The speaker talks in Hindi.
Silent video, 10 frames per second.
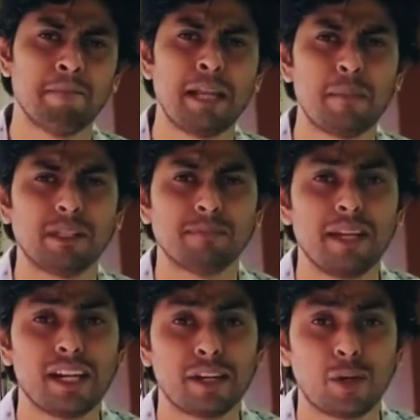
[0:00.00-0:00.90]
मेरे पास
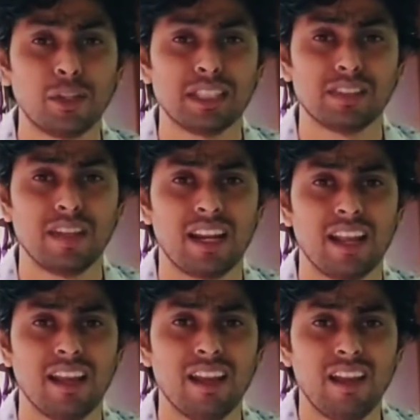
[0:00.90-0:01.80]
मेघा की कोई तस्वीर
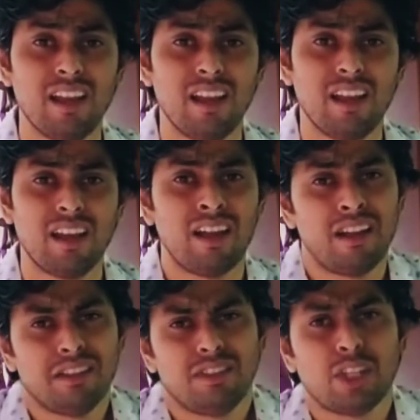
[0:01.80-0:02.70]

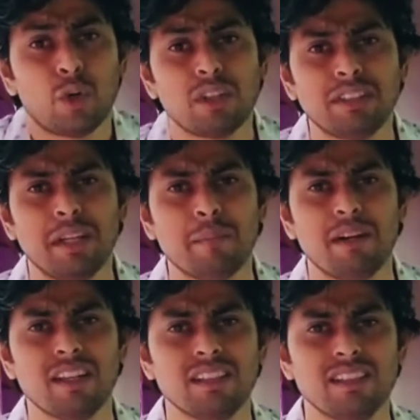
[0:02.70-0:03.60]
नहीं जरूरत ही नहीं
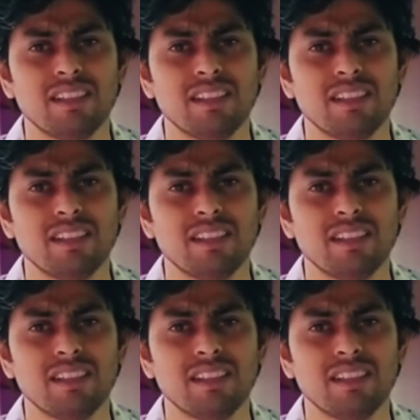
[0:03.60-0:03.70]
पड़ी